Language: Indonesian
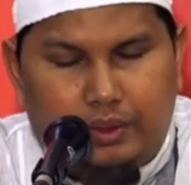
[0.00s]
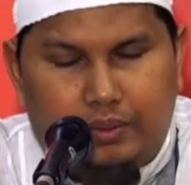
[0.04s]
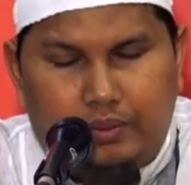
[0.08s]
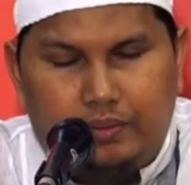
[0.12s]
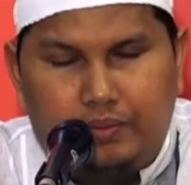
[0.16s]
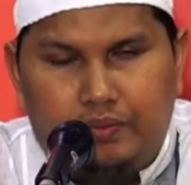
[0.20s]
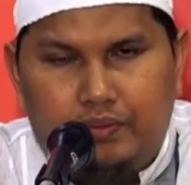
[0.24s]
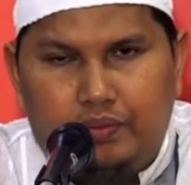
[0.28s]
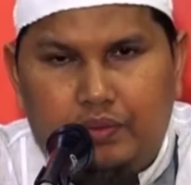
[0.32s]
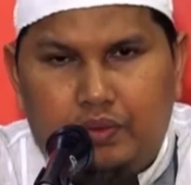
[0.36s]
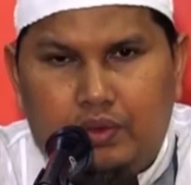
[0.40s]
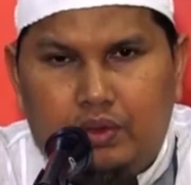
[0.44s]
Baik.
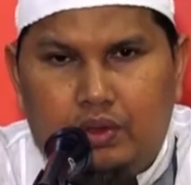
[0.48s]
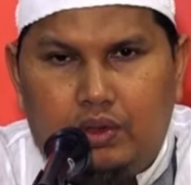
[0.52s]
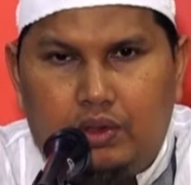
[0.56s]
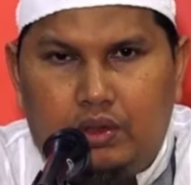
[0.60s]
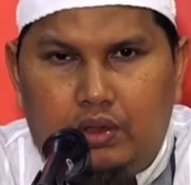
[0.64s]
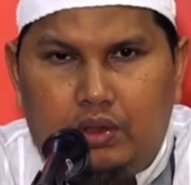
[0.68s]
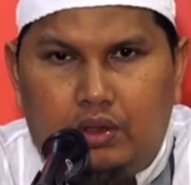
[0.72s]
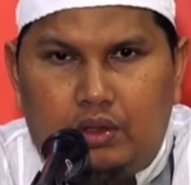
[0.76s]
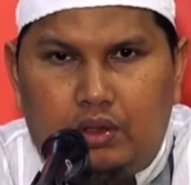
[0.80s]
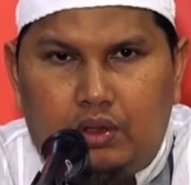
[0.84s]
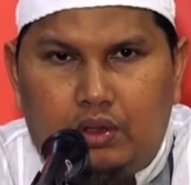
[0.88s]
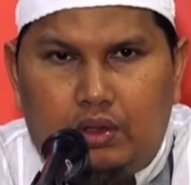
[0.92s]

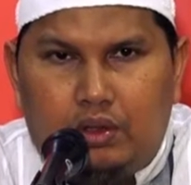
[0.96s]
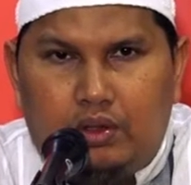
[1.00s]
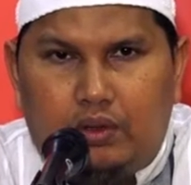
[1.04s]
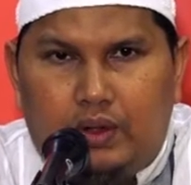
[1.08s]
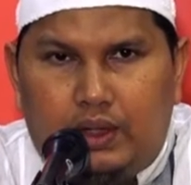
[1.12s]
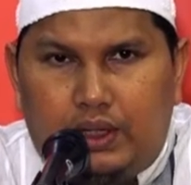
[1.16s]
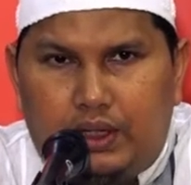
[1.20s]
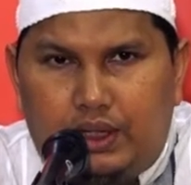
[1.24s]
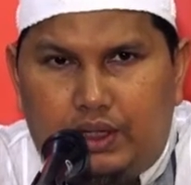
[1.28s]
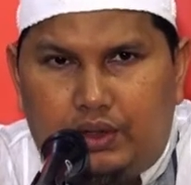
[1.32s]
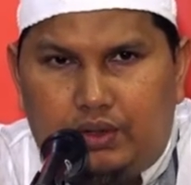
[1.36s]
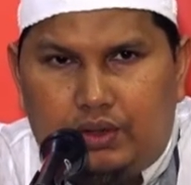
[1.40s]

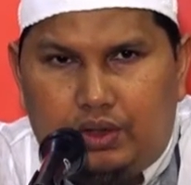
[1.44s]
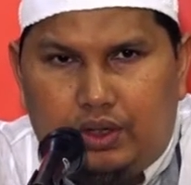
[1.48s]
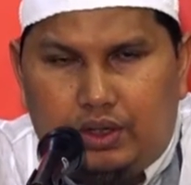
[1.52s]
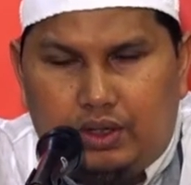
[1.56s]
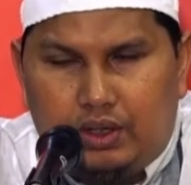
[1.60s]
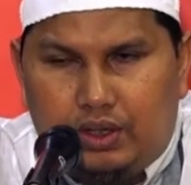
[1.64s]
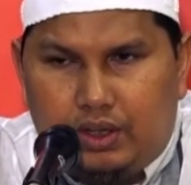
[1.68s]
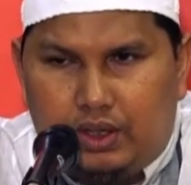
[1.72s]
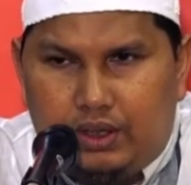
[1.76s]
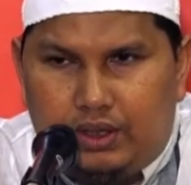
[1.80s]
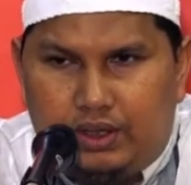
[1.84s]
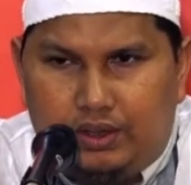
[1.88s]
Ikhwani wa
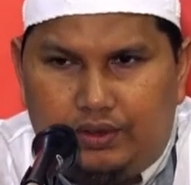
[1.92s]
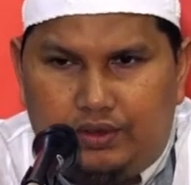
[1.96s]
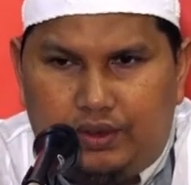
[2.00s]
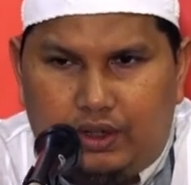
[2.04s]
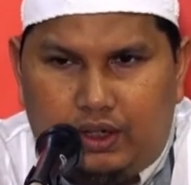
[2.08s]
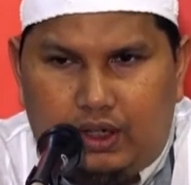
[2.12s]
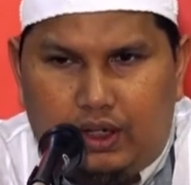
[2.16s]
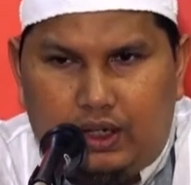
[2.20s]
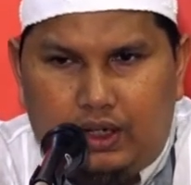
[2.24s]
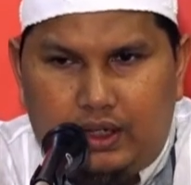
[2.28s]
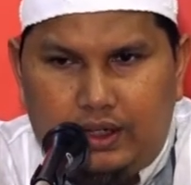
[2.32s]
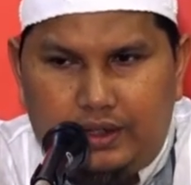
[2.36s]
akhwati
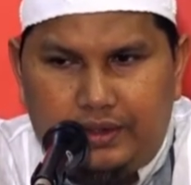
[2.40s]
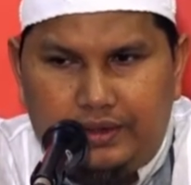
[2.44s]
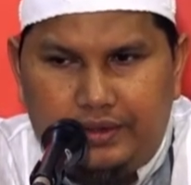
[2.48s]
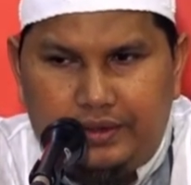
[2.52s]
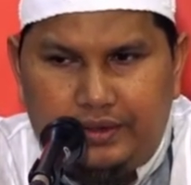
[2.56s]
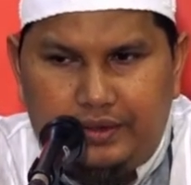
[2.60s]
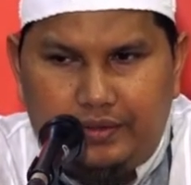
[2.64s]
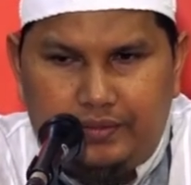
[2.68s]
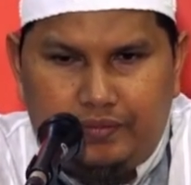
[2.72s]
fillah.